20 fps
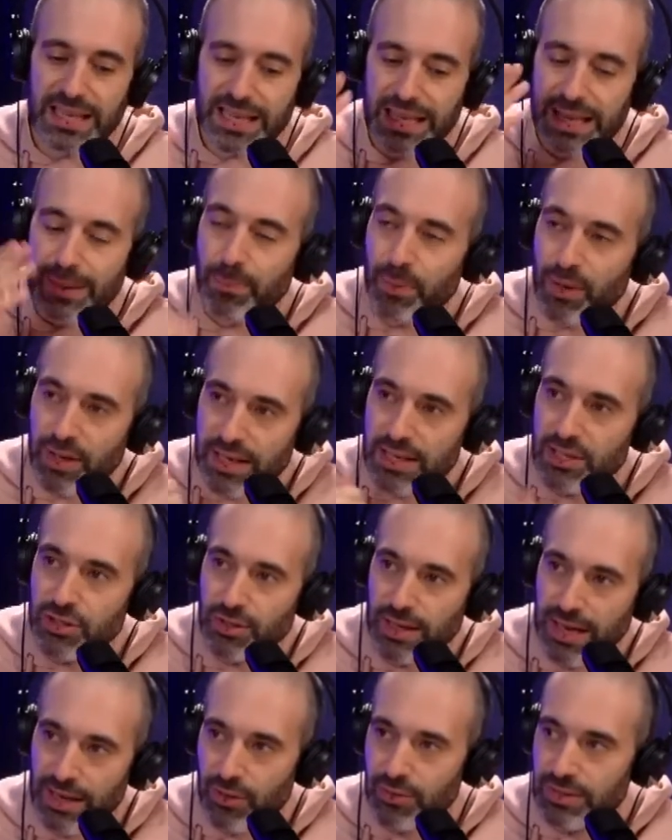y por qué
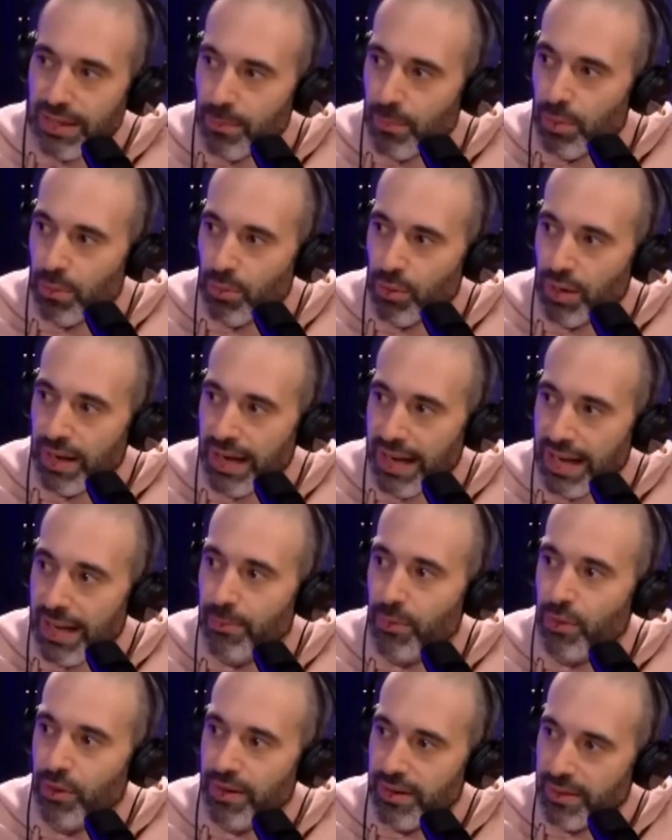son algo tan popular en
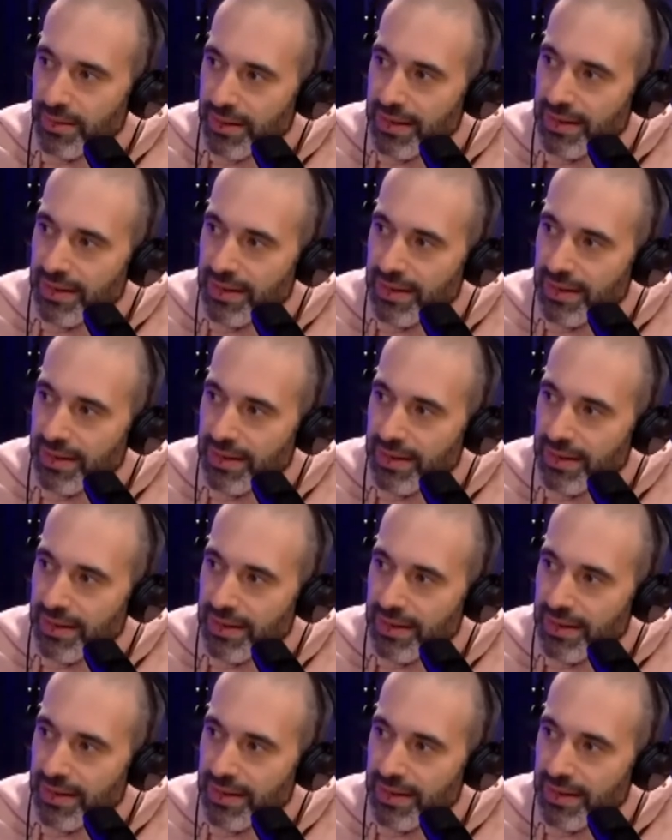Japón?